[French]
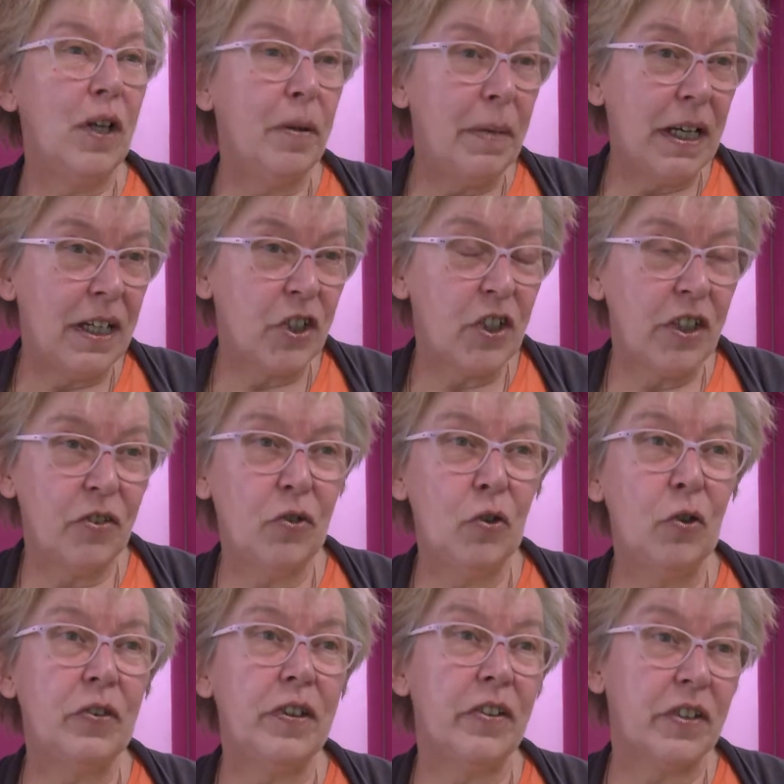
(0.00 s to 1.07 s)
label
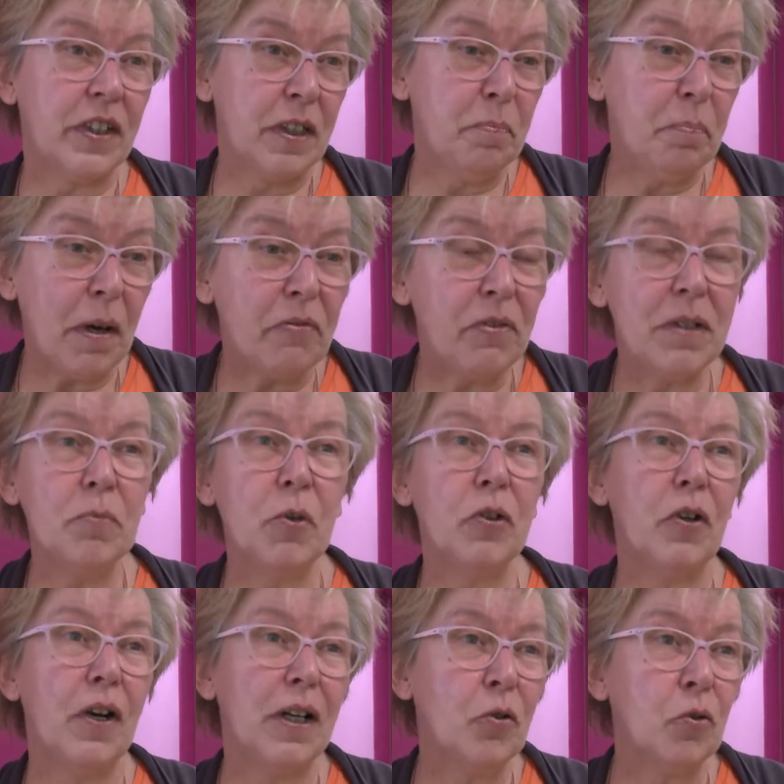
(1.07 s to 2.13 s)
HS2 s'inscrit parfaitement
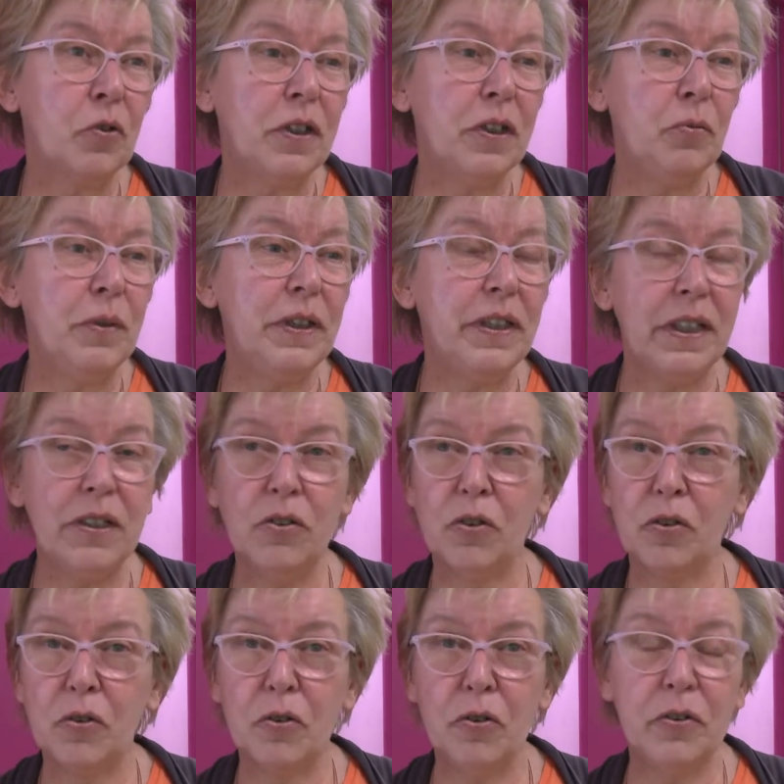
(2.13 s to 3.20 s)
dans la continuité de
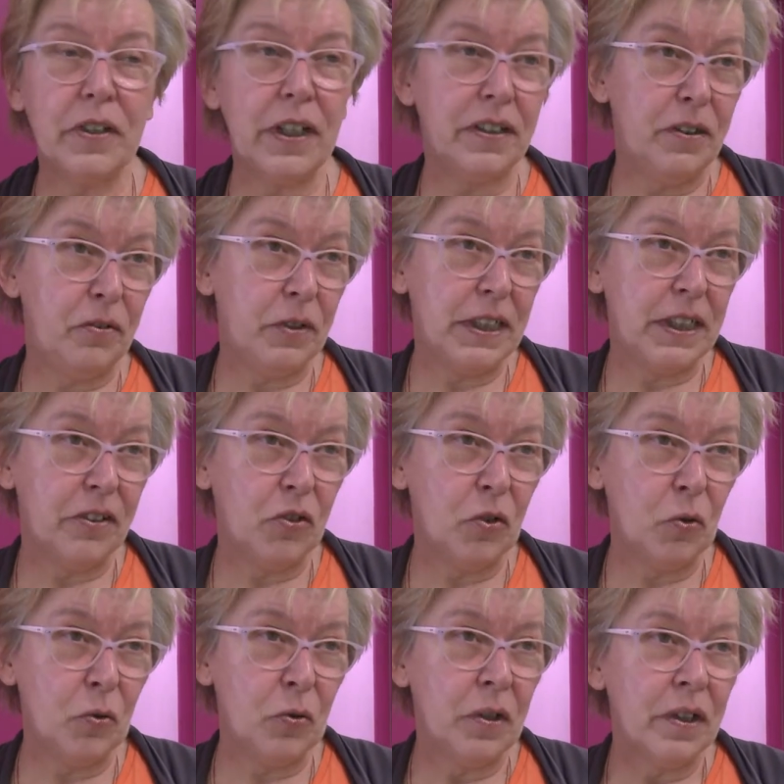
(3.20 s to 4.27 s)
notre
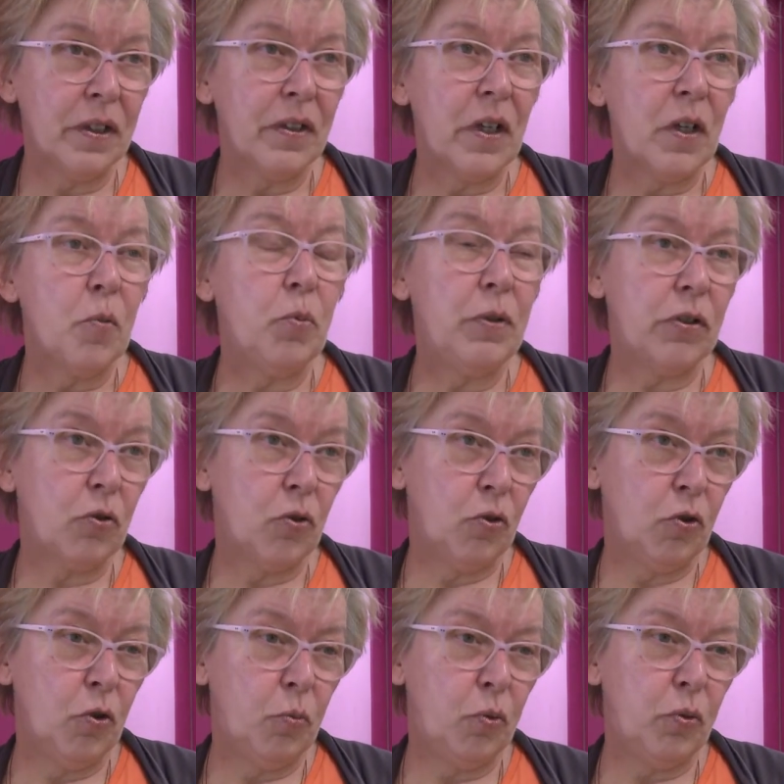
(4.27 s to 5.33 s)
certification, puisque
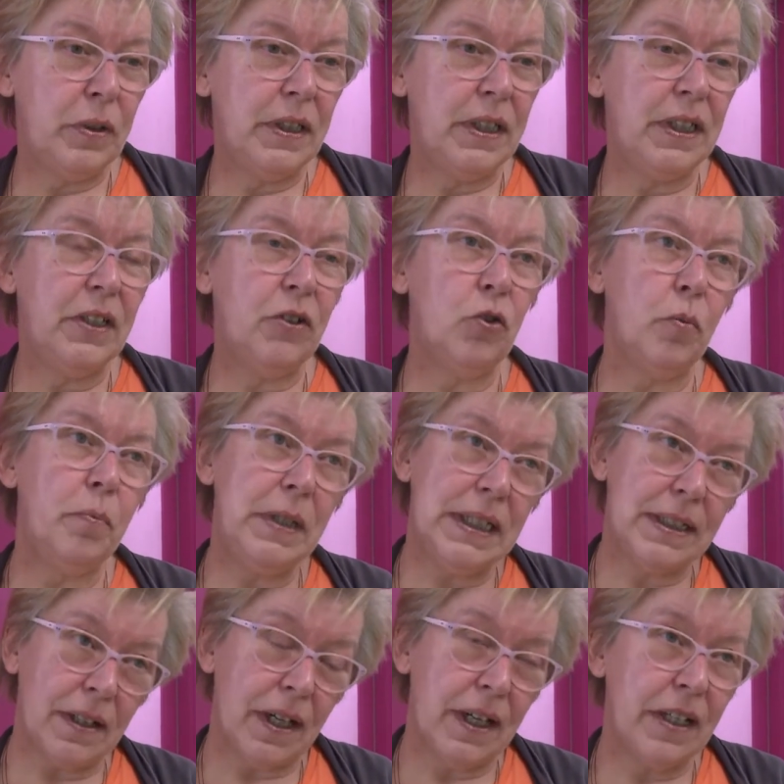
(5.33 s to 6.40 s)
depuis
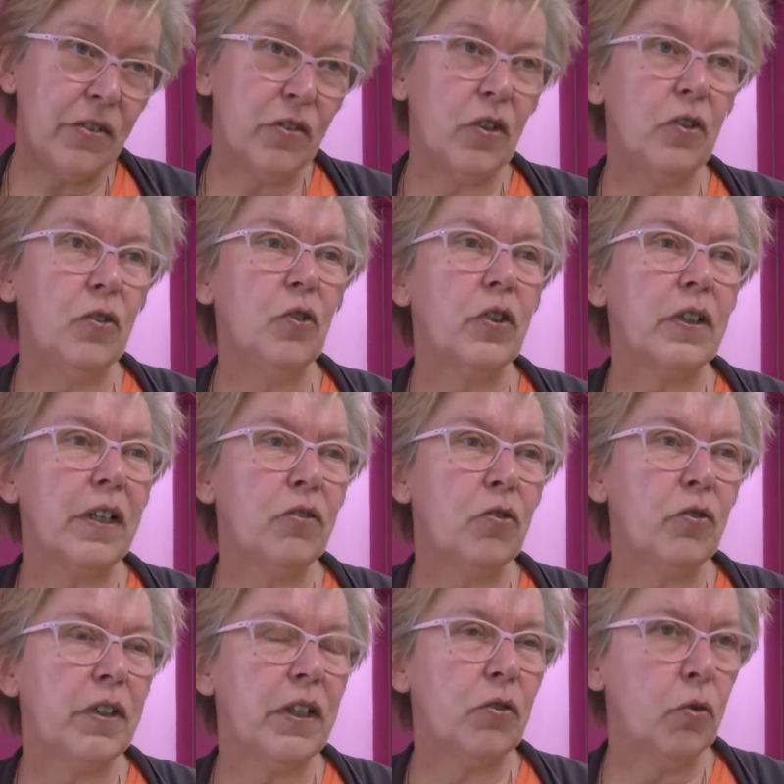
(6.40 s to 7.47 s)
2013, notre
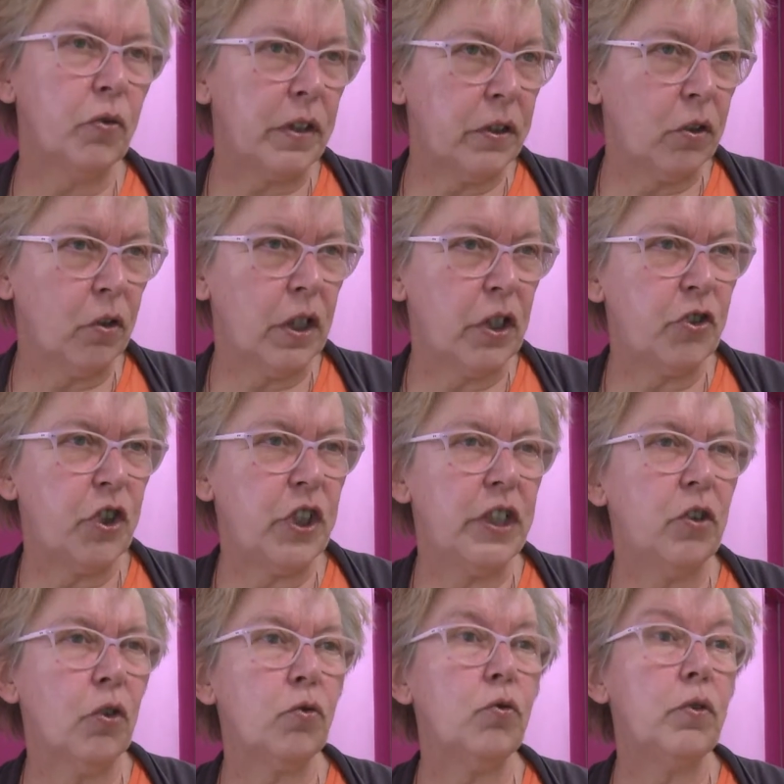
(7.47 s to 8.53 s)
association s'est
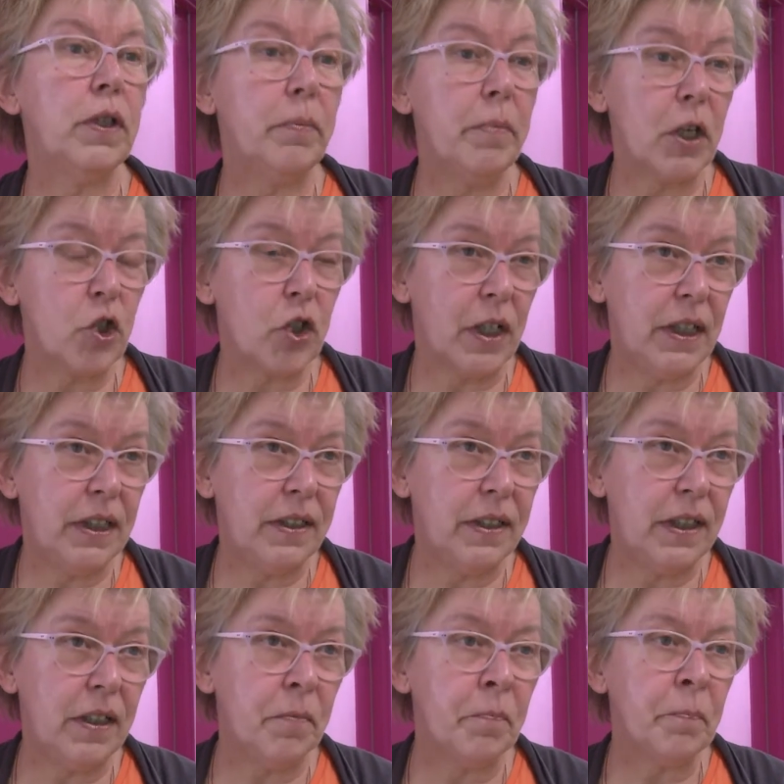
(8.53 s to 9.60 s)
engagée dans une démarche
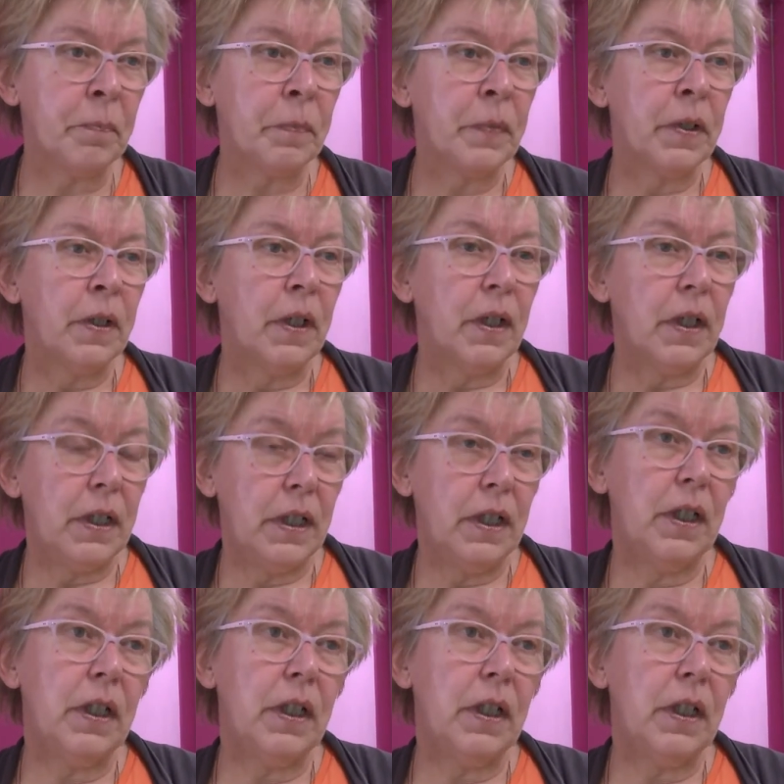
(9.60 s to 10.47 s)
qualité et